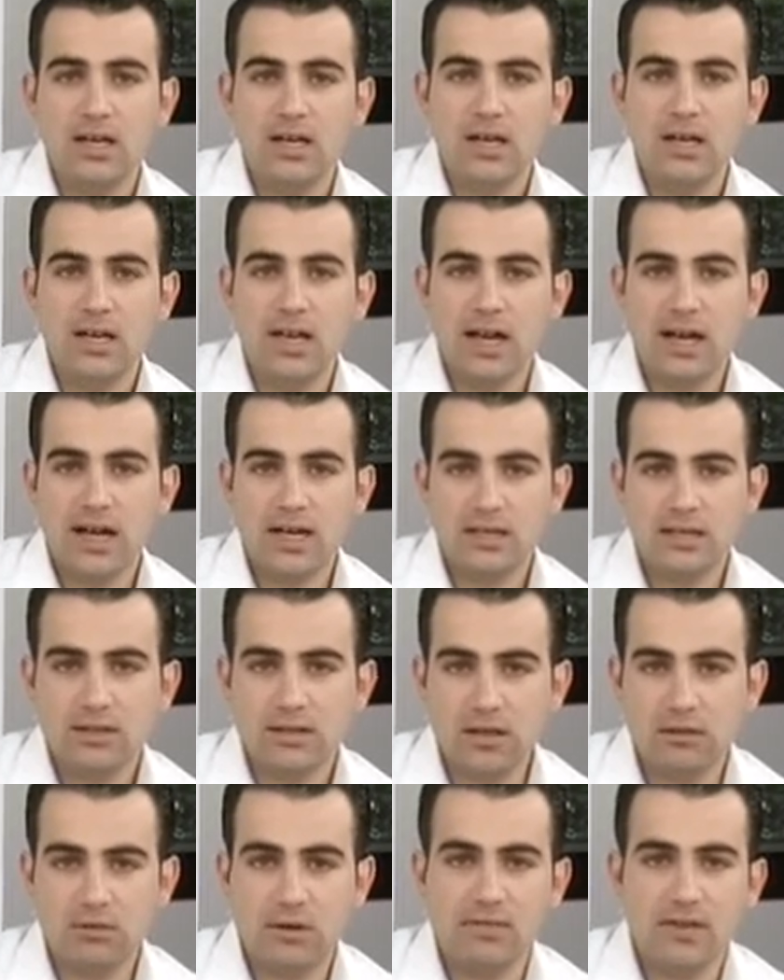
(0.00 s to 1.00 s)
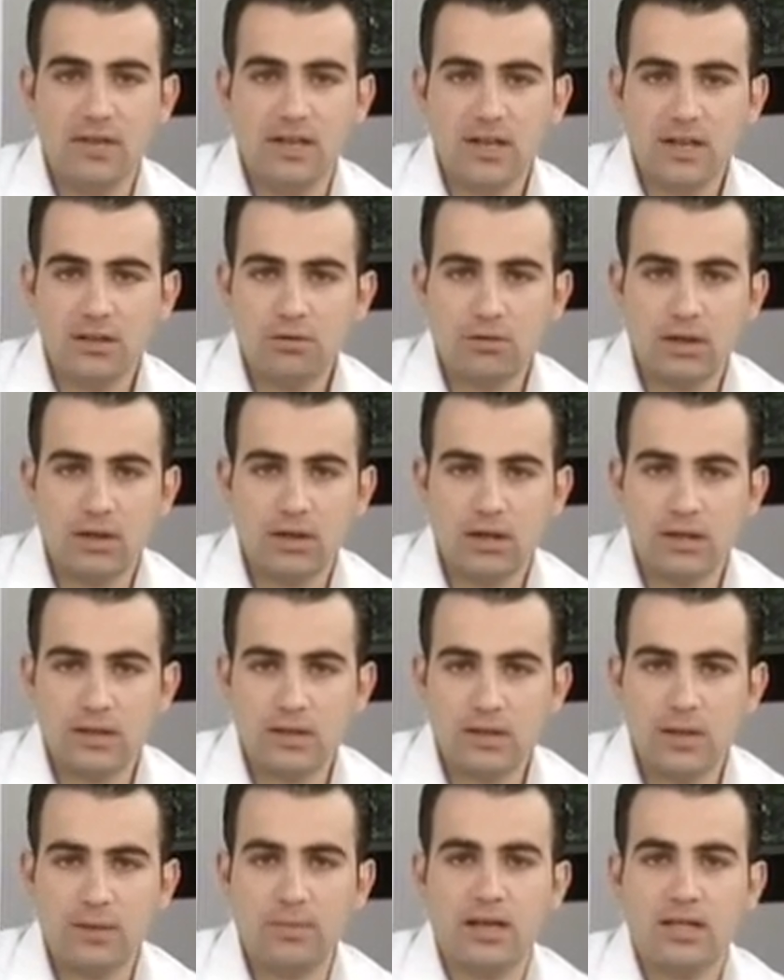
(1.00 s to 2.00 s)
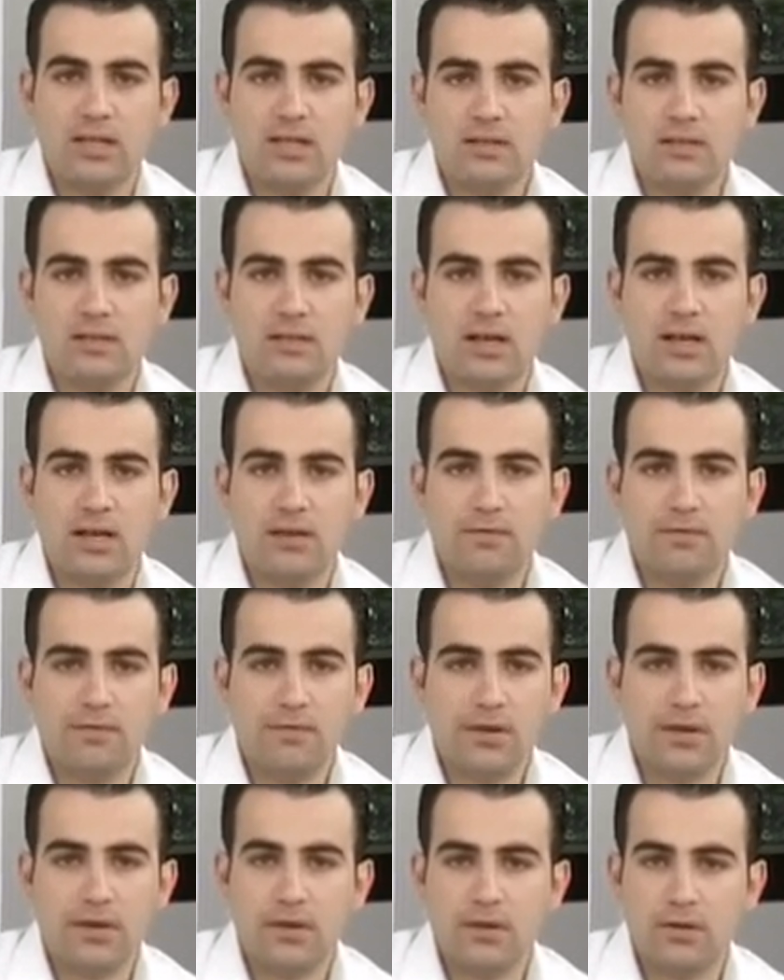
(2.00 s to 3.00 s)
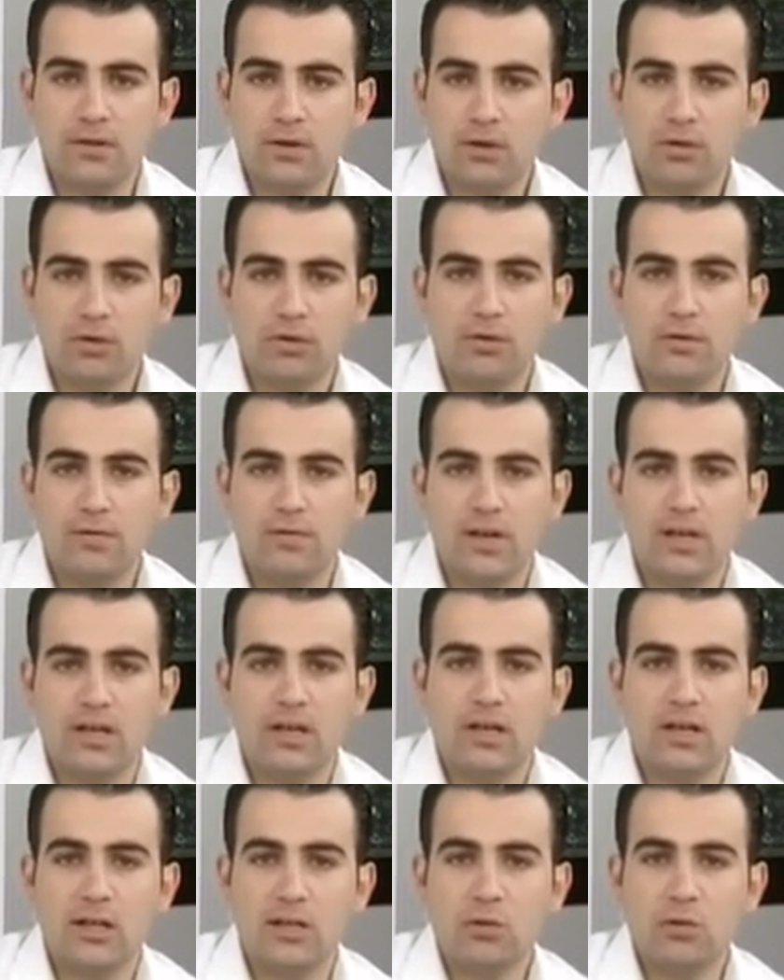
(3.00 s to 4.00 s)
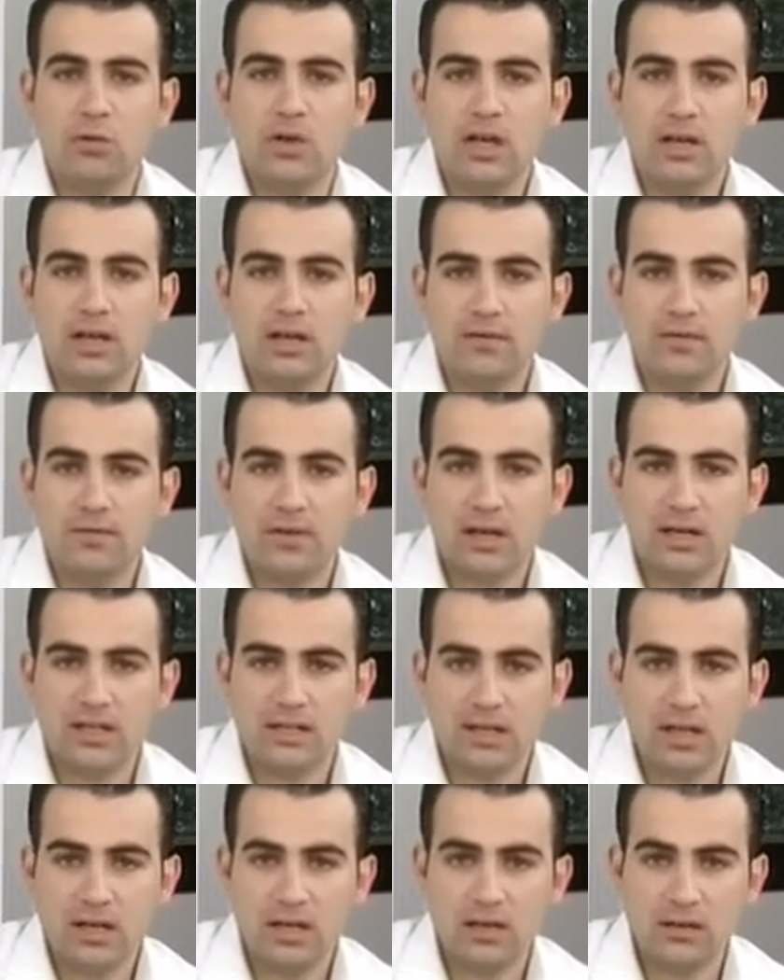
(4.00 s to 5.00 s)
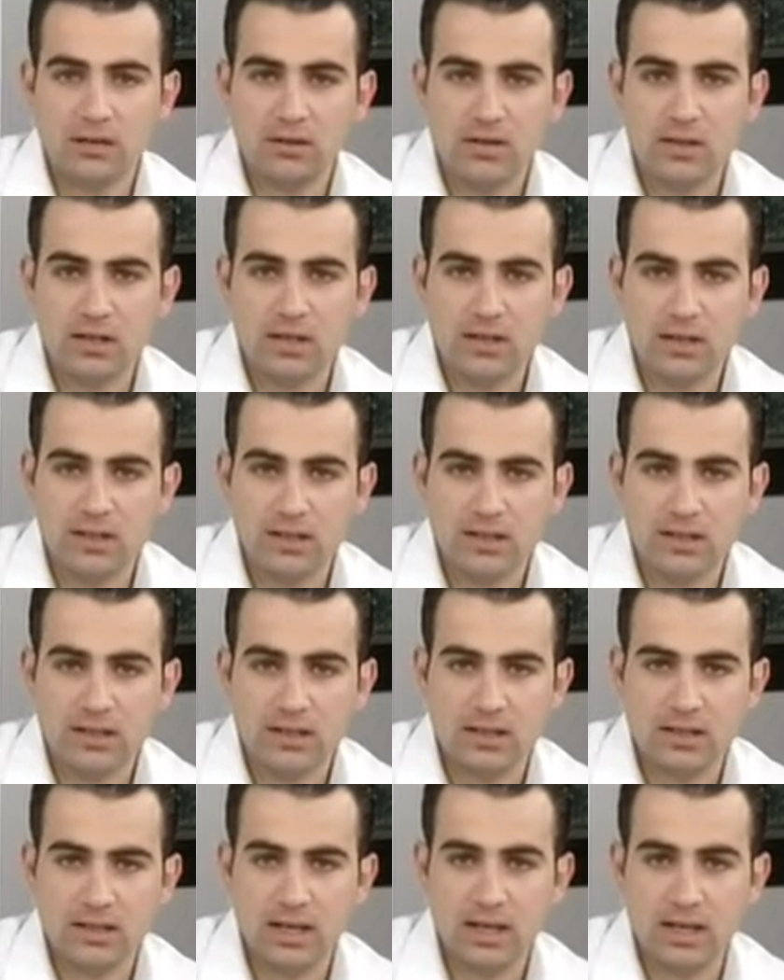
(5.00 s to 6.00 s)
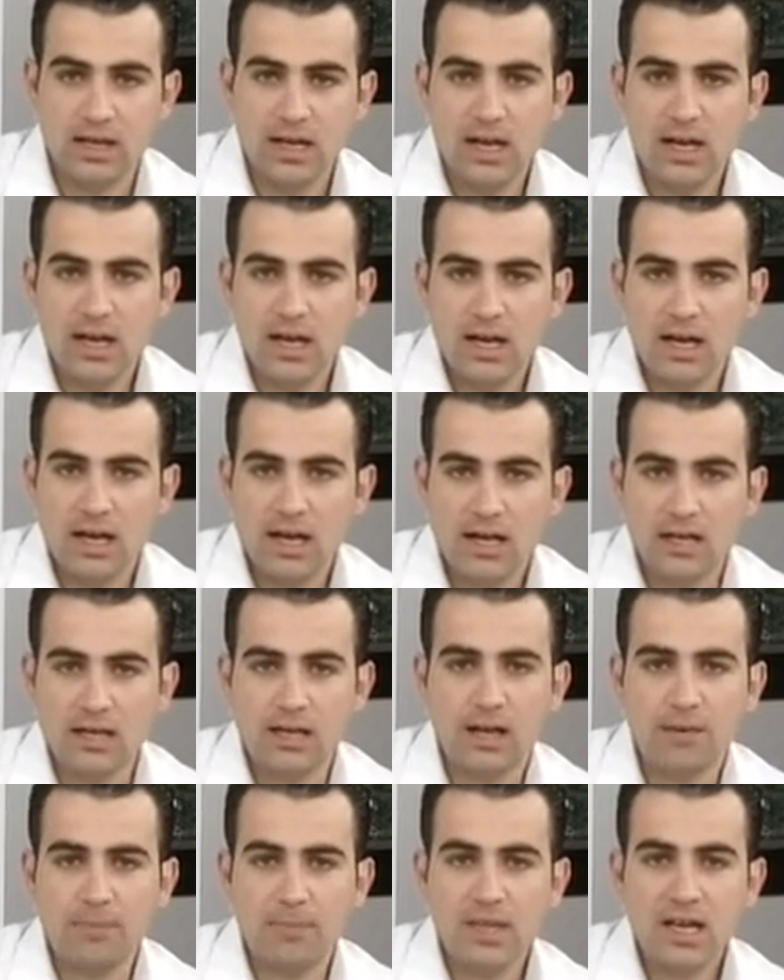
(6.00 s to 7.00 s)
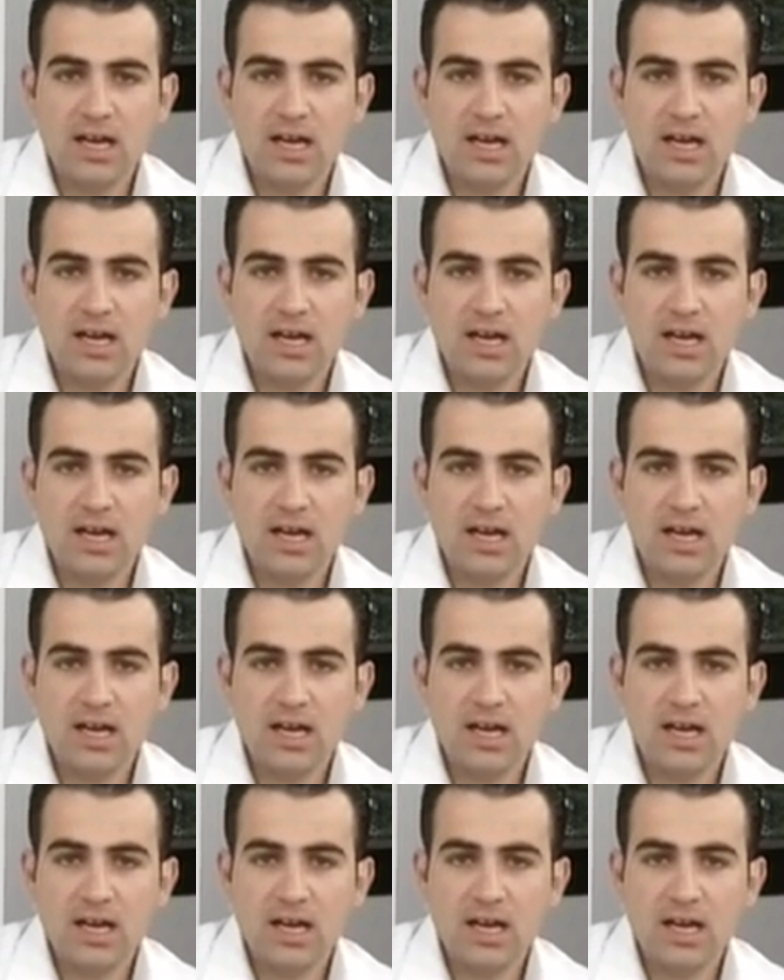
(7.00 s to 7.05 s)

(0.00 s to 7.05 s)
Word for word: إلى عدد الوفيات والإصابات السالف آه، ذكره فإنها تكلف خسائر اقتصادية هائلة